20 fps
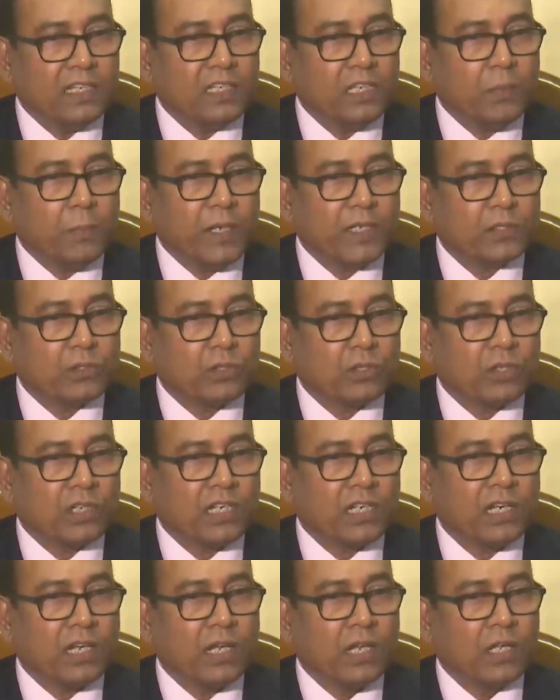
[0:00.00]

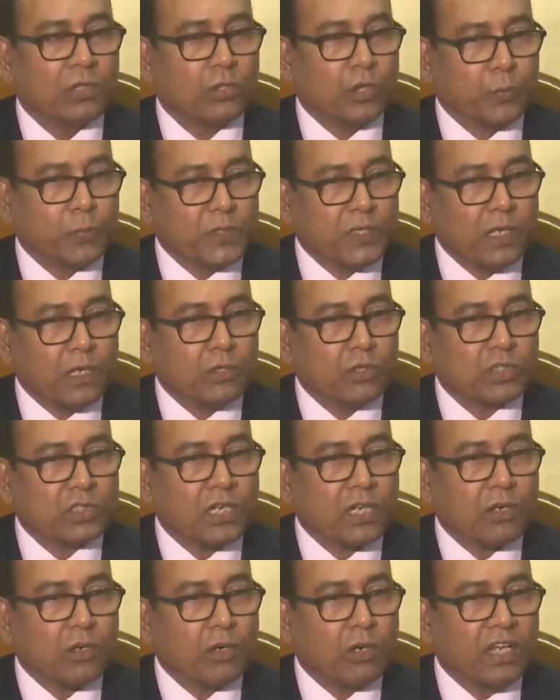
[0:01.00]
নির্বাচনের তফসিল
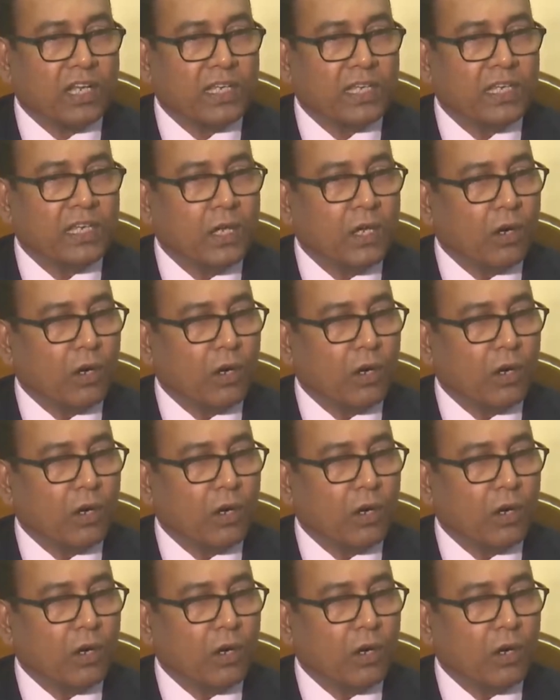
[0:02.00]
ঘোষণা করলেই